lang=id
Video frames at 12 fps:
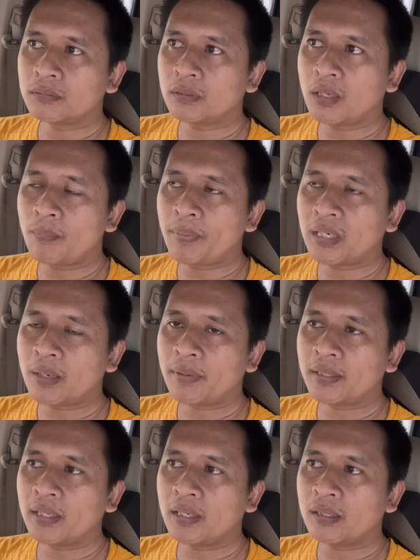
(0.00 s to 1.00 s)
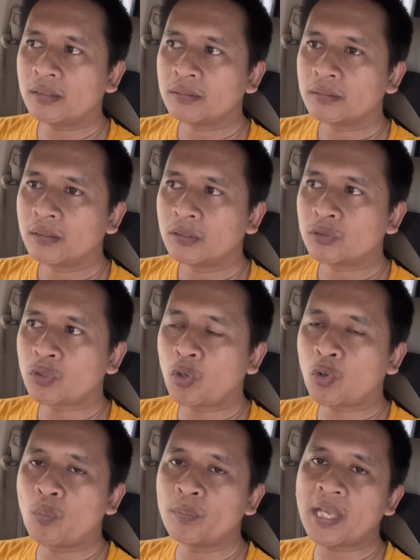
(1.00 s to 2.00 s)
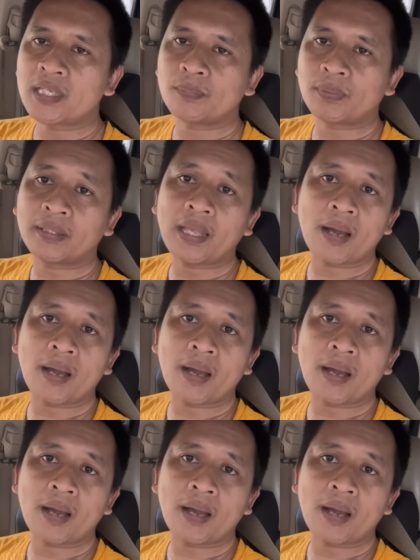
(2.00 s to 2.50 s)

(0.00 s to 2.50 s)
apa namanya ya showroomnya seperti